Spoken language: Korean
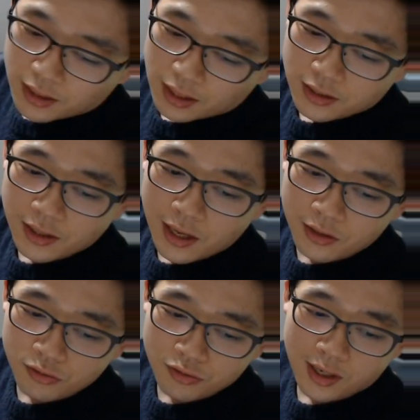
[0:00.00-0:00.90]
장치
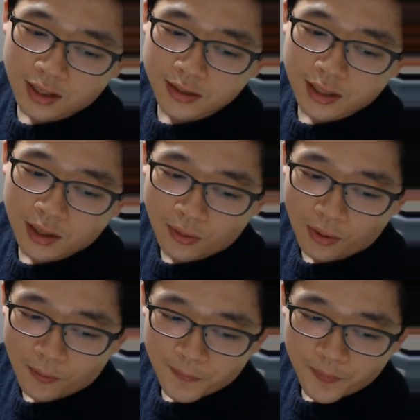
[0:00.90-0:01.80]
내를 순환하지
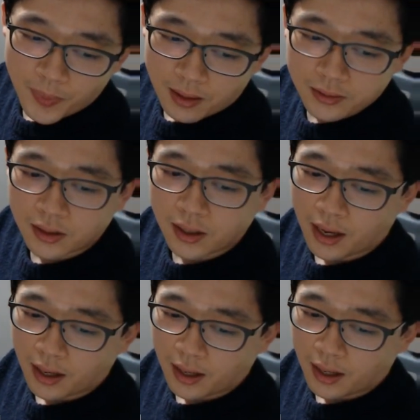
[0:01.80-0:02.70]
않고
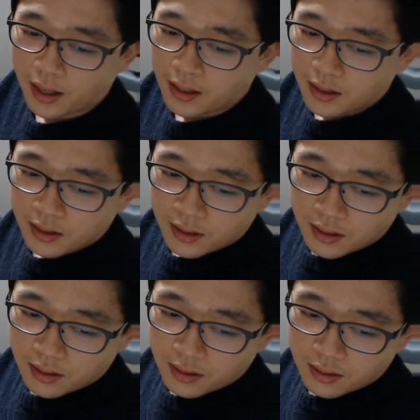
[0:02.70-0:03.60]
어떻게?
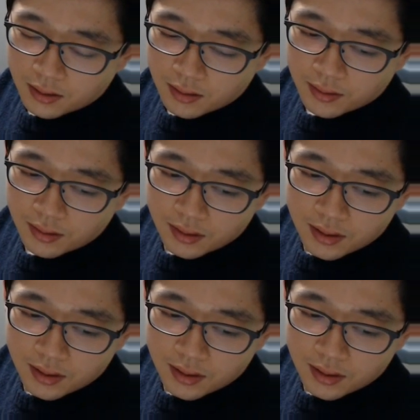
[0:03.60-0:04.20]
음,